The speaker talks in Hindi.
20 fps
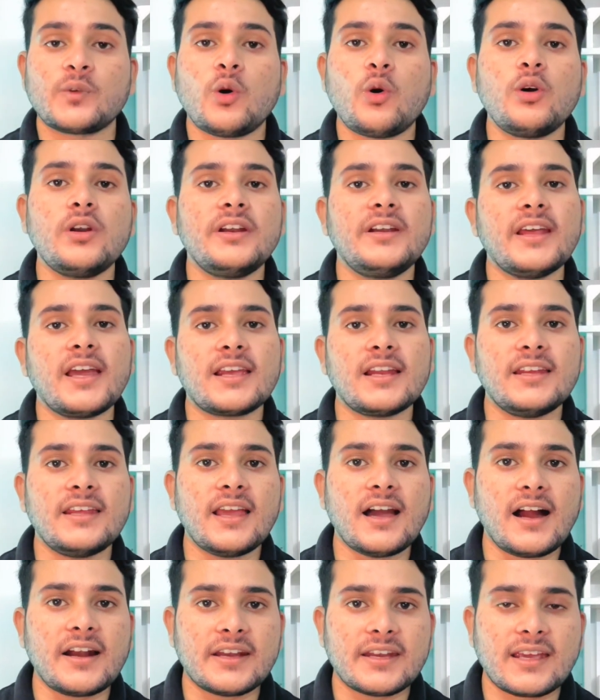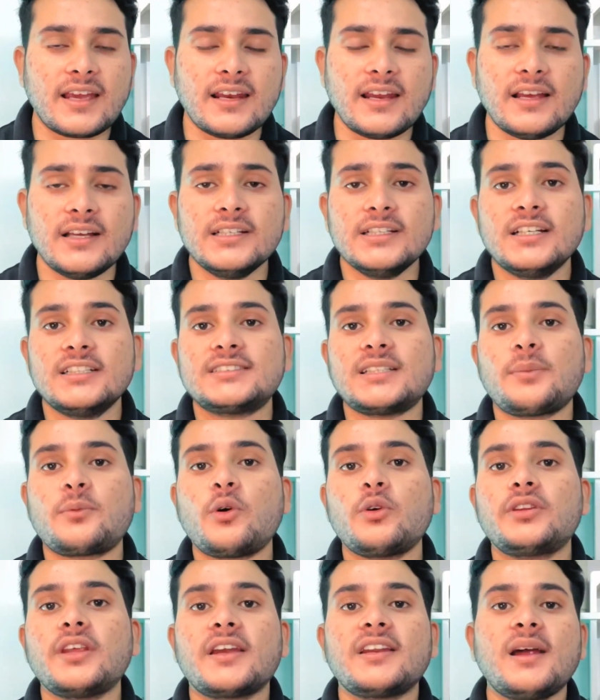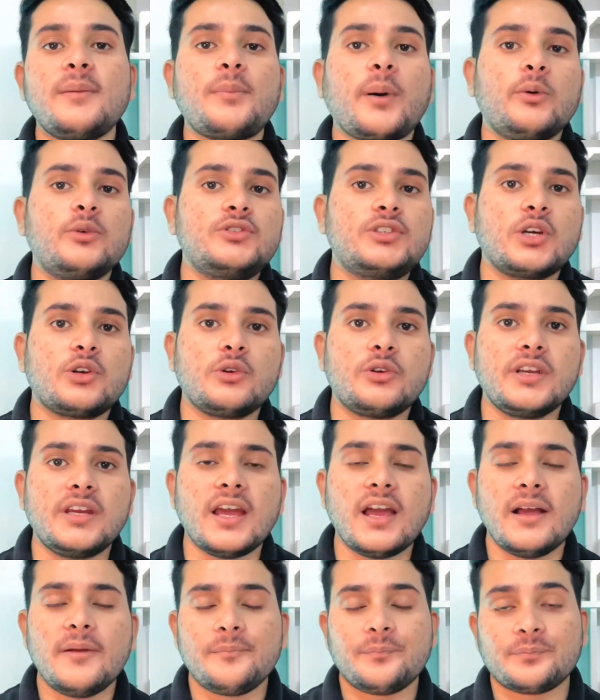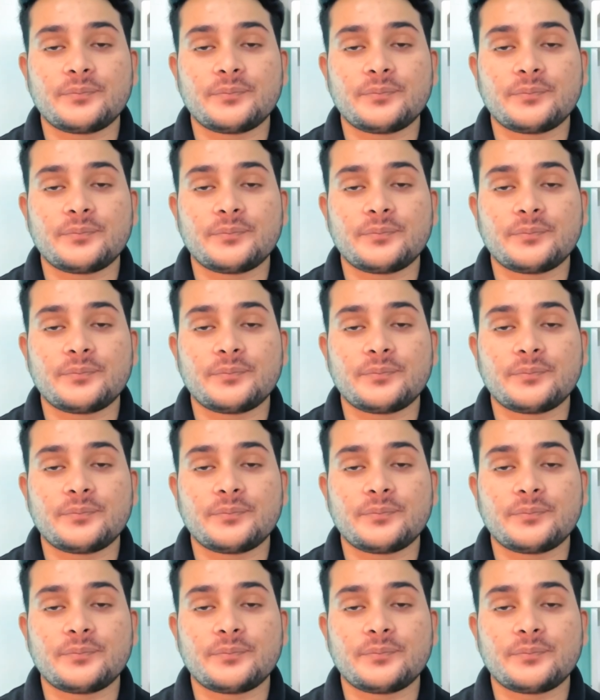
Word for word: ऑल इंडिया के लिए आर्टिकल है सबको देखना बहुत जरूरी है